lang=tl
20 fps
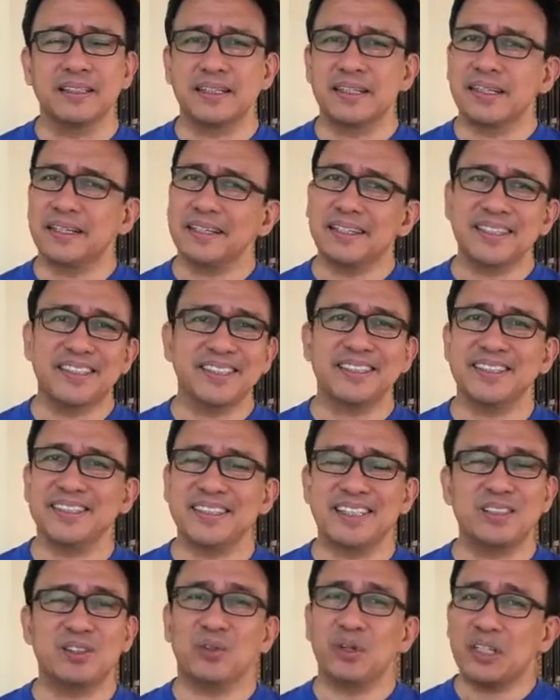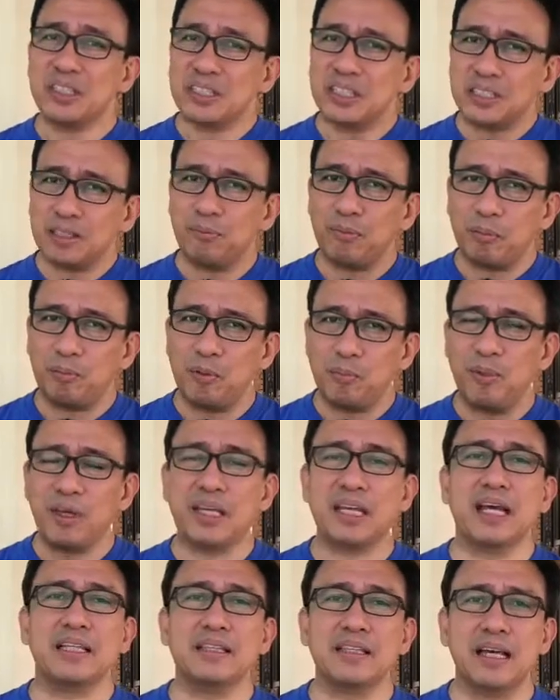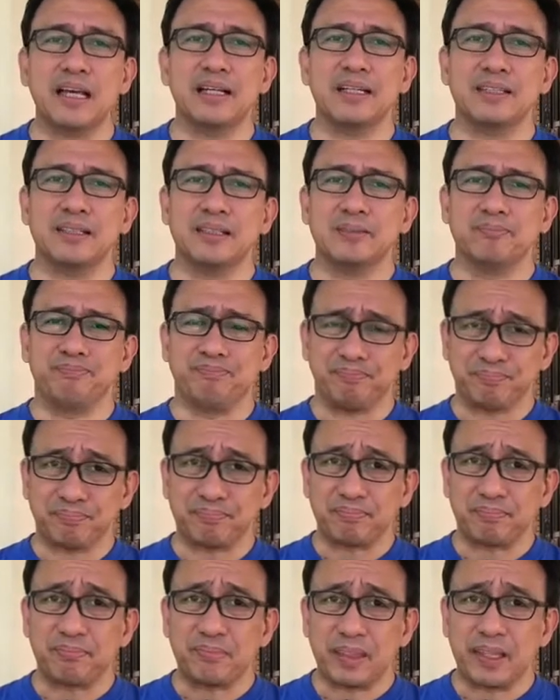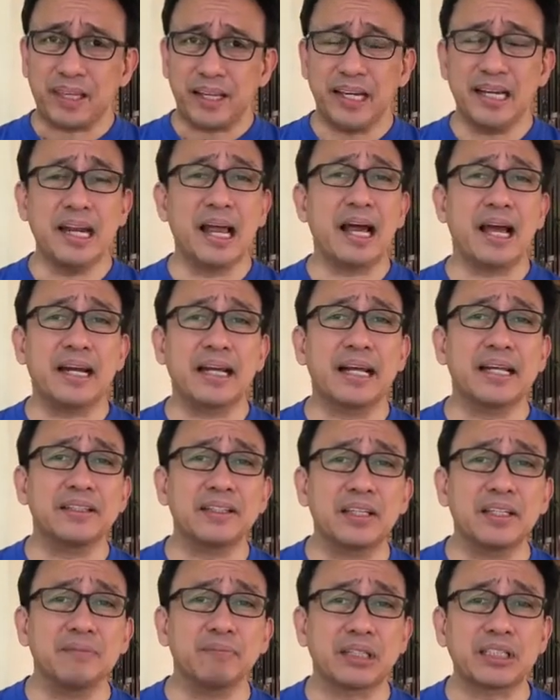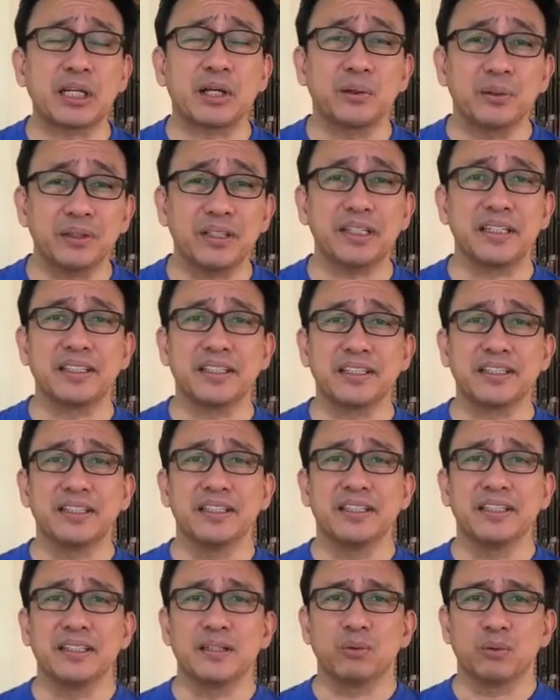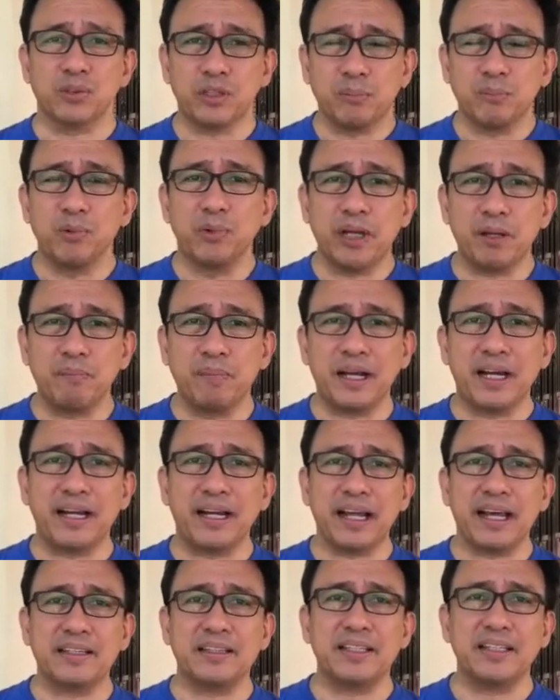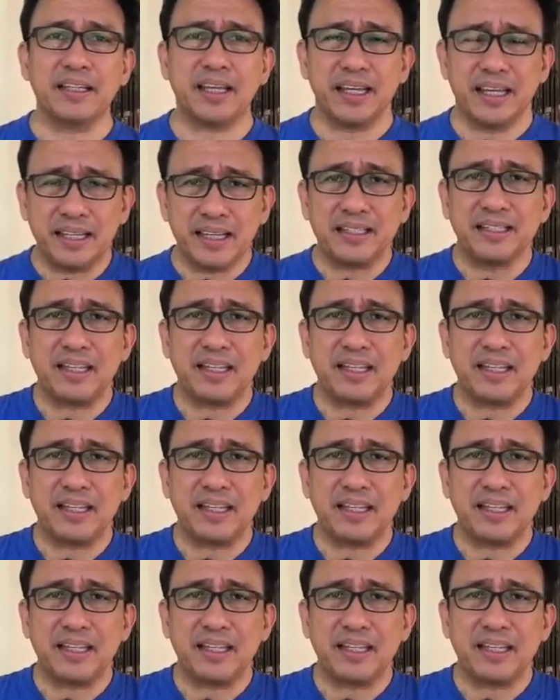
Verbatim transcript: Ah, ito isa sa mabibigat na kailangan nating masagot eh. Kung sa buhay baga natin ay higit